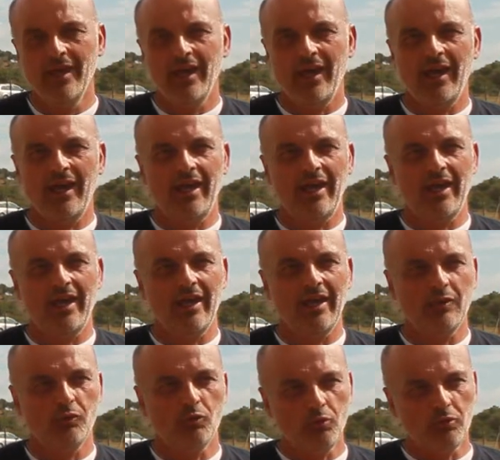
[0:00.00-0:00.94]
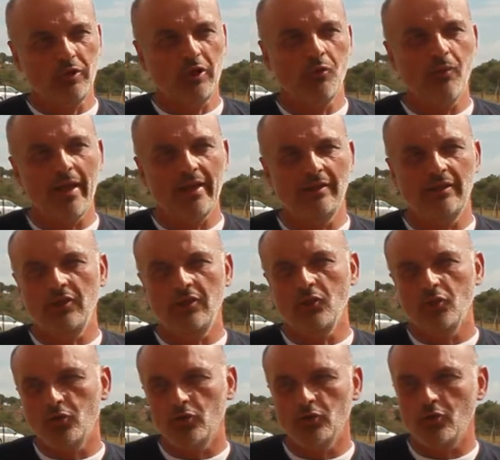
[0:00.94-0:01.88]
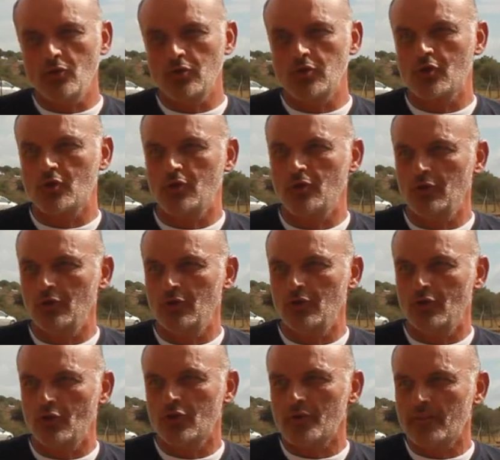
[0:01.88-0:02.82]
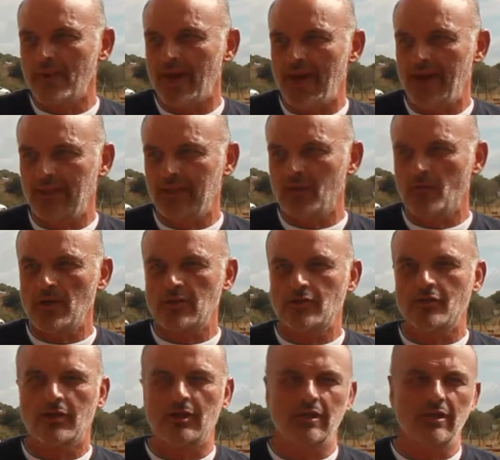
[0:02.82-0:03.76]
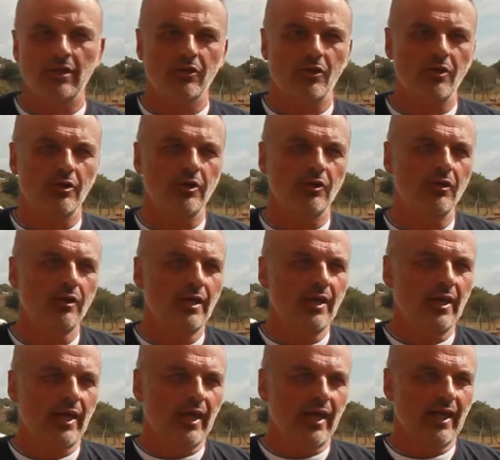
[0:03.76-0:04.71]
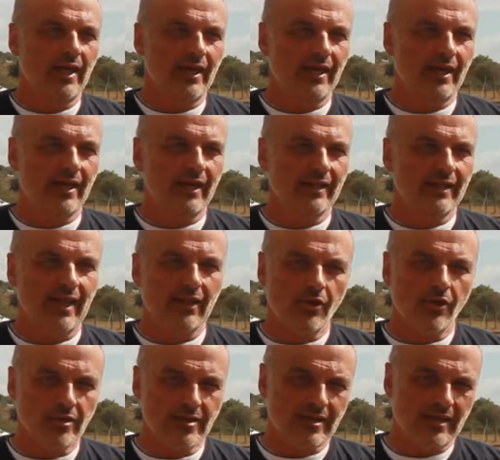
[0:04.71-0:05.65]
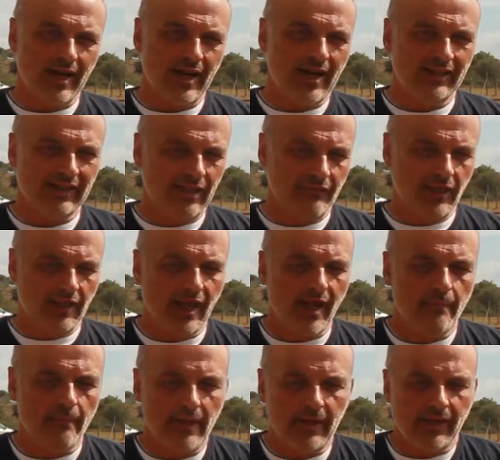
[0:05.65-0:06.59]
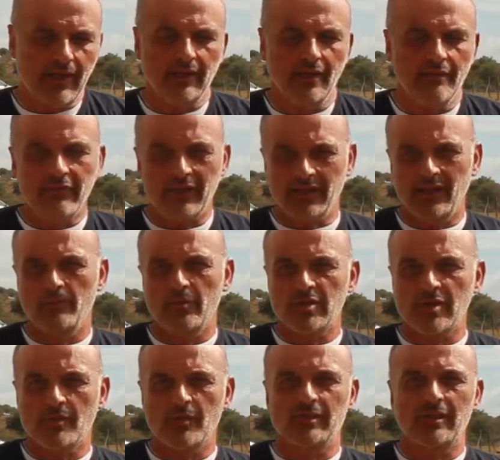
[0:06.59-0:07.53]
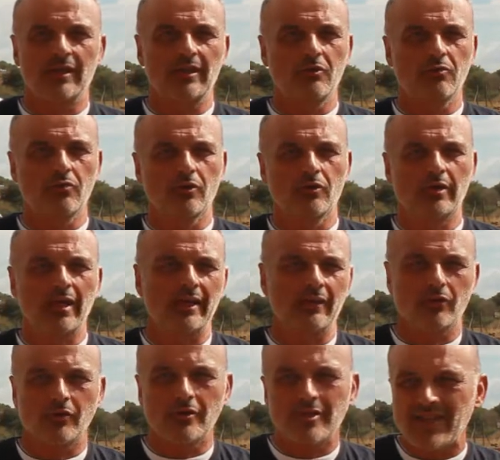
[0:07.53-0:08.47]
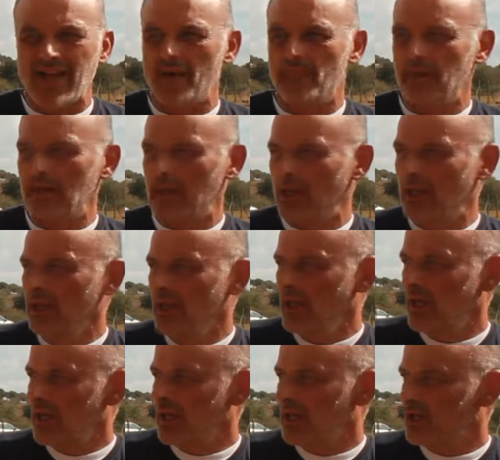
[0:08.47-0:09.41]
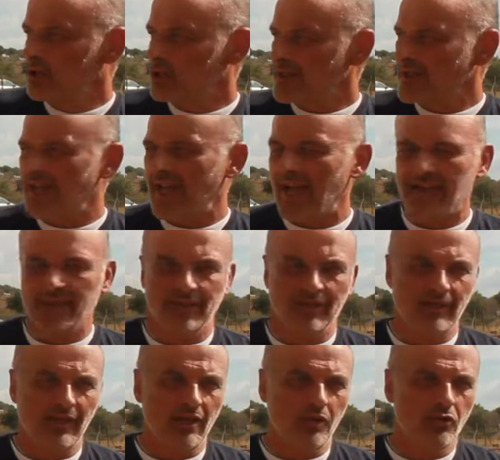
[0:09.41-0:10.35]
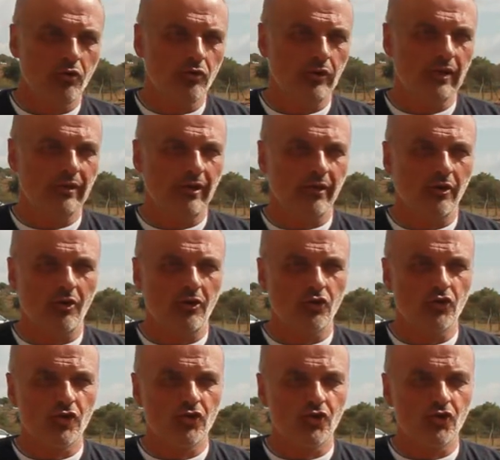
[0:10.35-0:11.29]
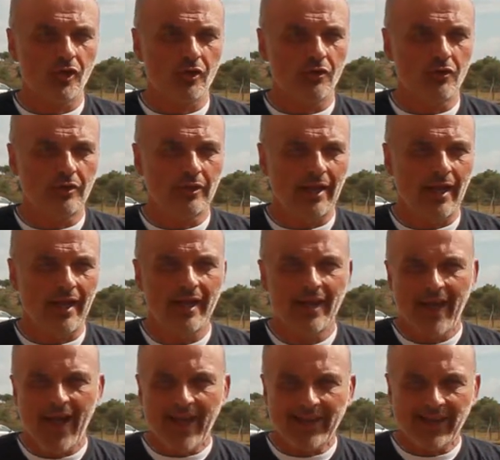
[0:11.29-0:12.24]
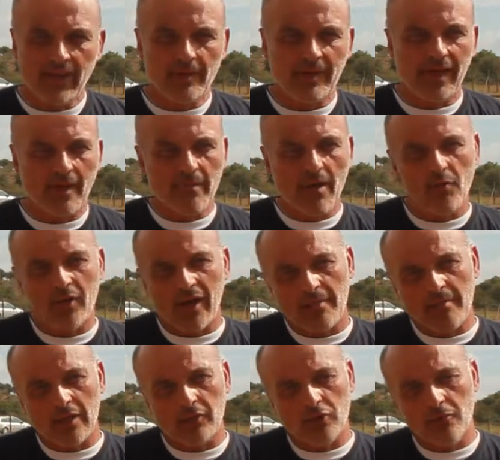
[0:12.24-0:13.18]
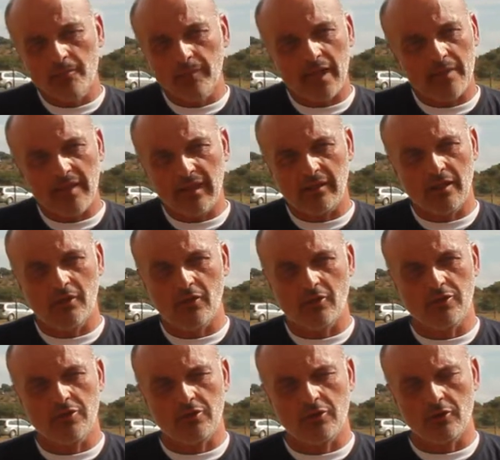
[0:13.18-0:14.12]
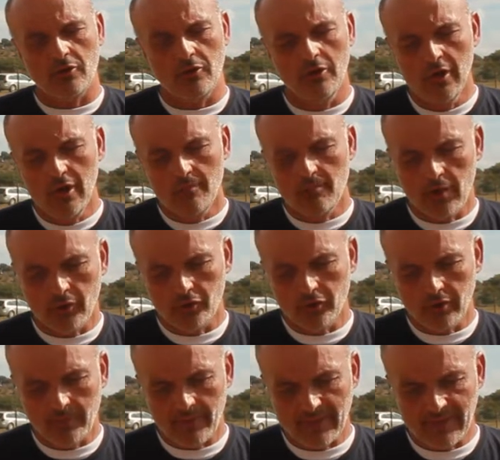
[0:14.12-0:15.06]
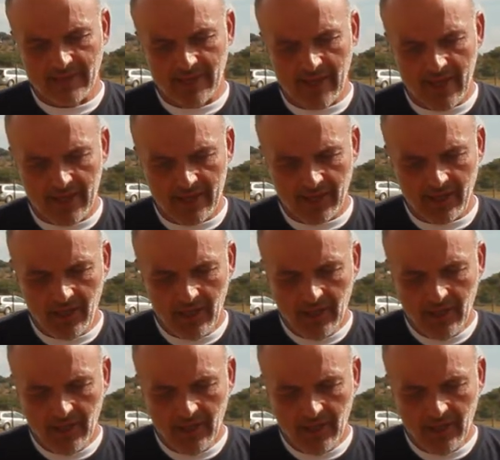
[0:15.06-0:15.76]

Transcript: eh, tutti quanti conoscono ormai in questo territorio eh, la nostra attività perché nel frattempo siamo entrati in un contatto stabile, eh, costante con il territorio che ci circonda anche perché abbiamo cambiato completamente il nostro nostro modo di pensare